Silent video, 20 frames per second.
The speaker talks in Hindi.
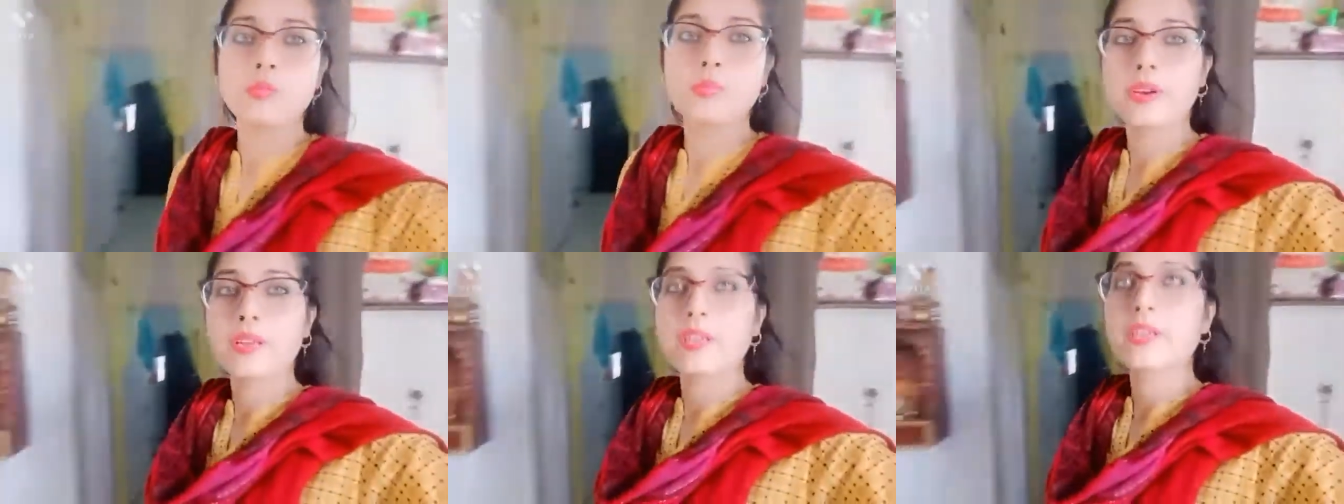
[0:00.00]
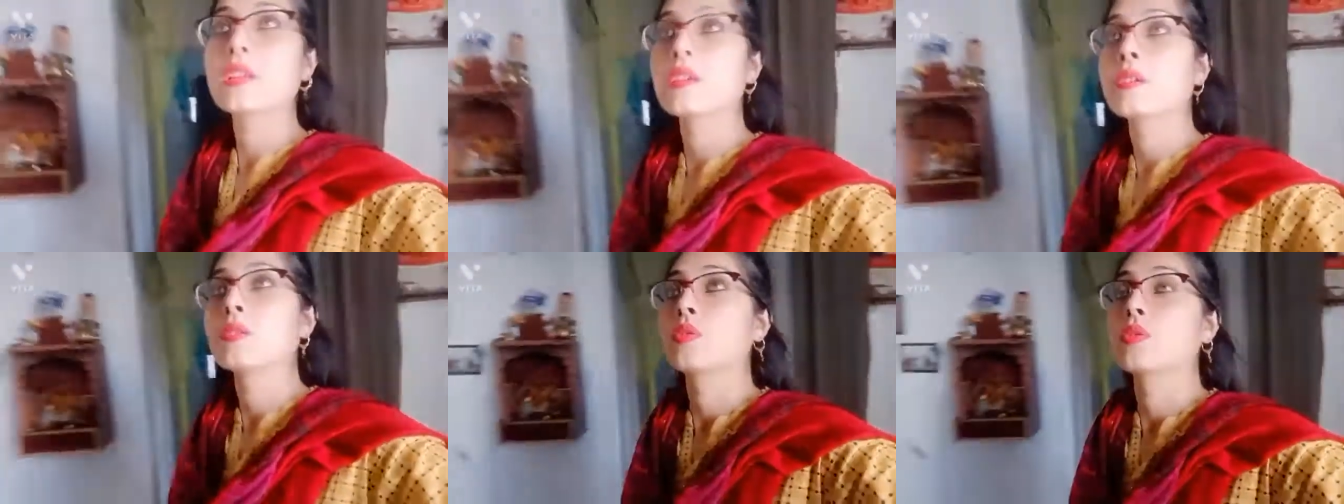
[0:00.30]
के हो
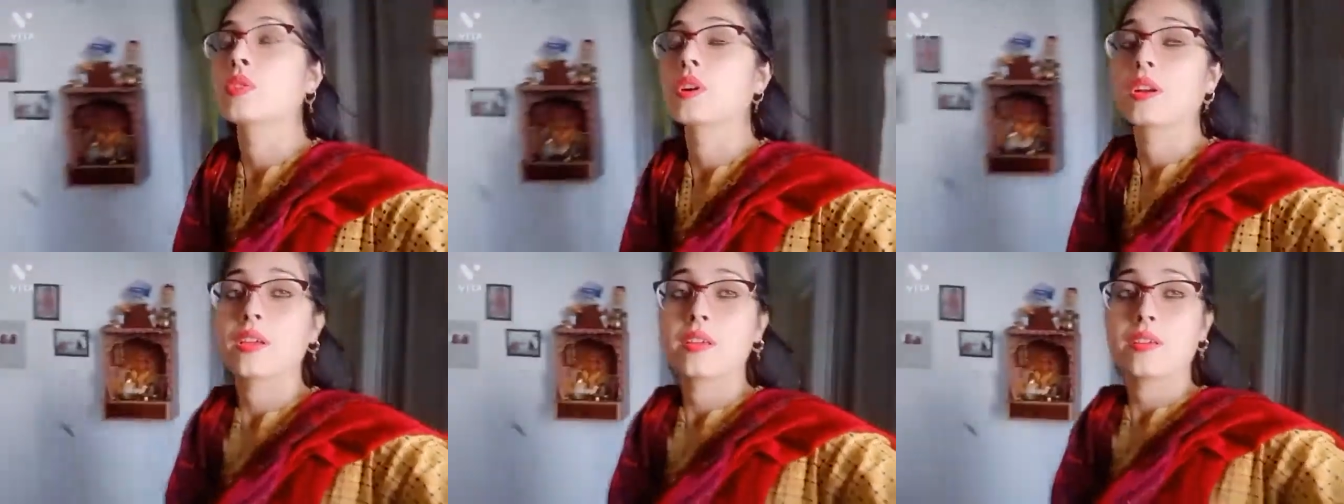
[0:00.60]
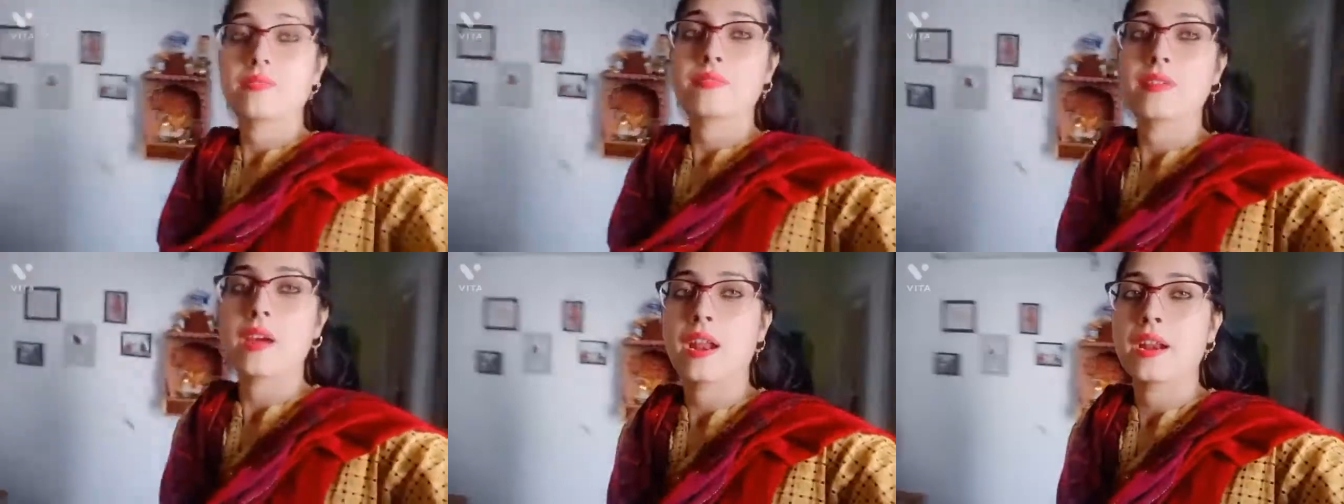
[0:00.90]
गए हैं
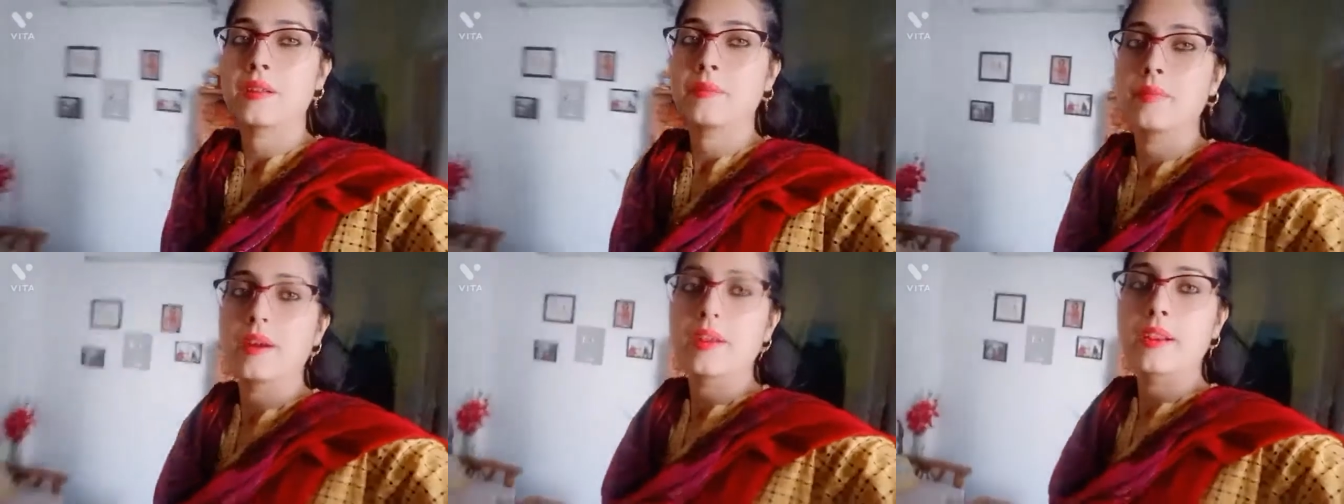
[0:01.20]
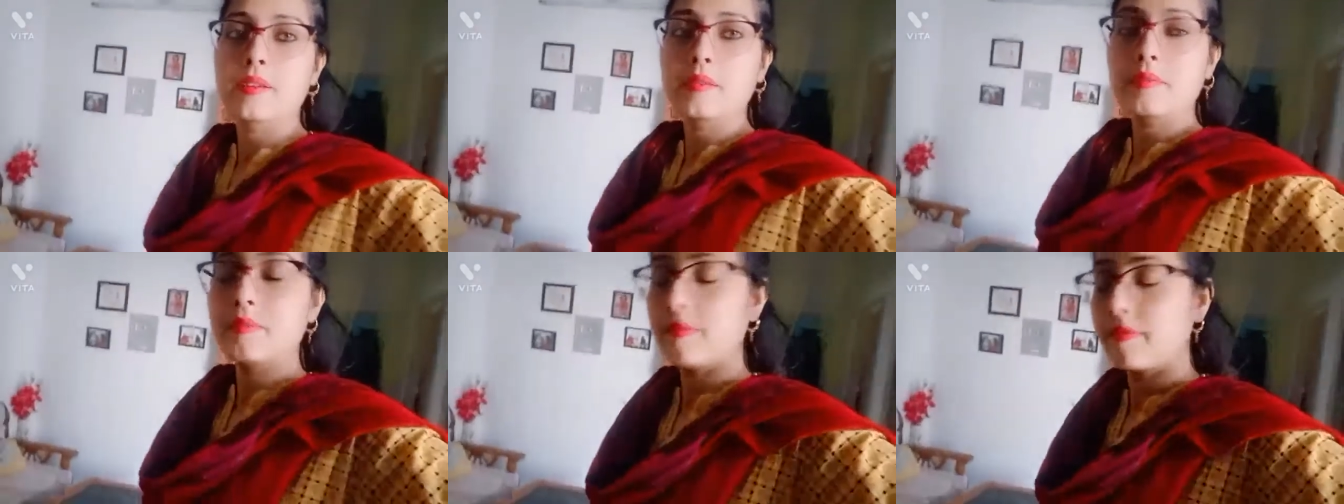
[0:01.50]
साढ़े बारह
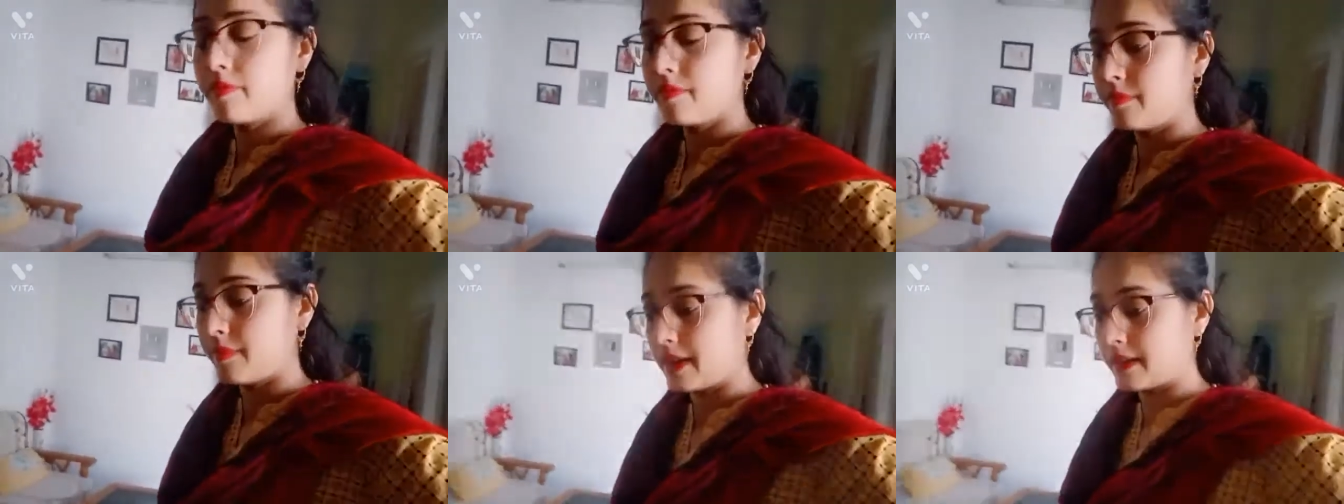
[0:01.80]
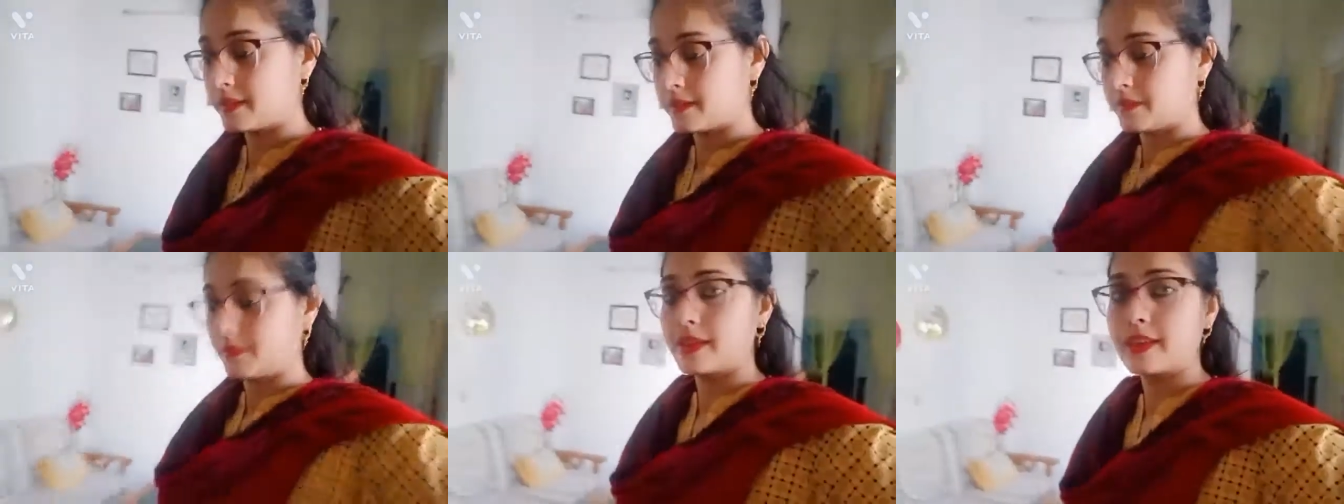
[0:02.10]
पाँच
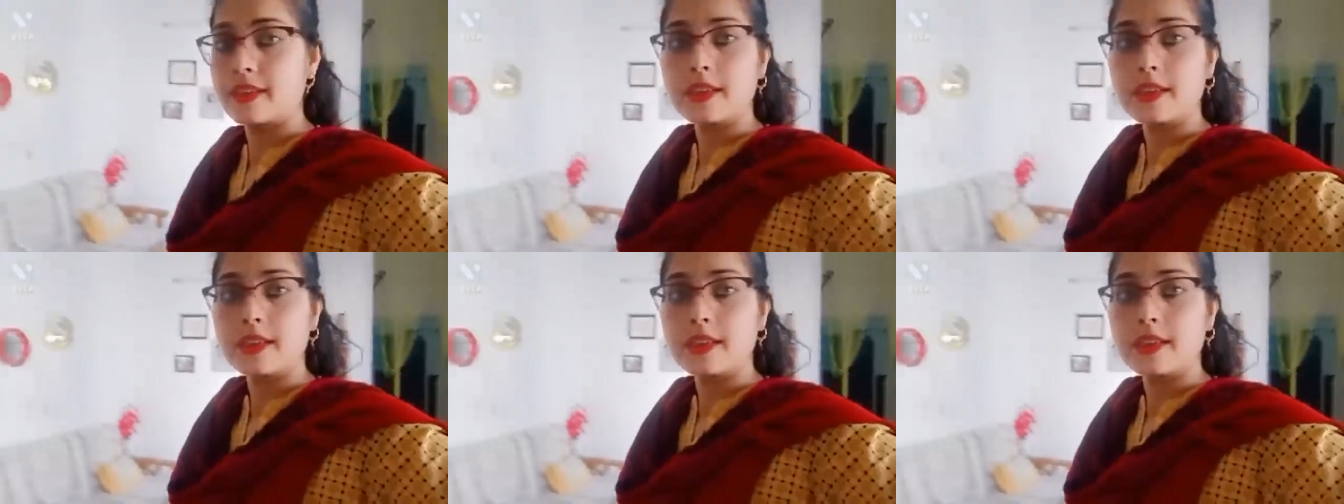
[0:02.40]
मिनट कम